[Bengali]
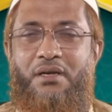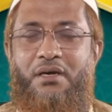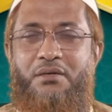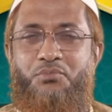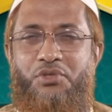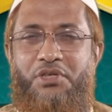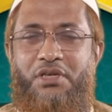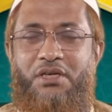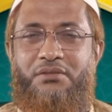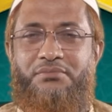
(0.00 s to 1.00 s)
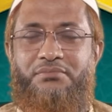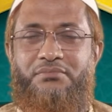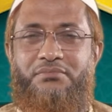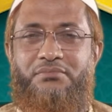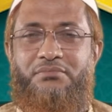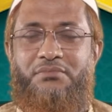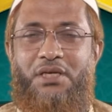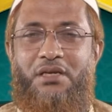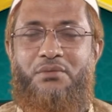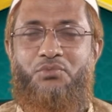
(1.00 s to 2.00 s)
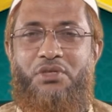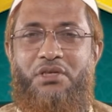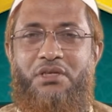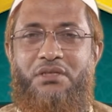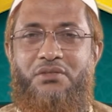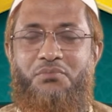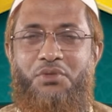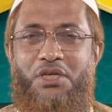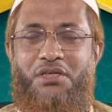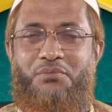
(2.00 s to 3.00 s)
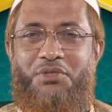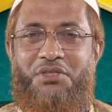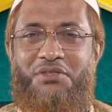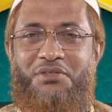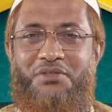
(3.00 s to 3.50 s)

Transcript: আলহামদুলিল্লাহ আলহামদুলিল্লাহ রব্বিল আলমিন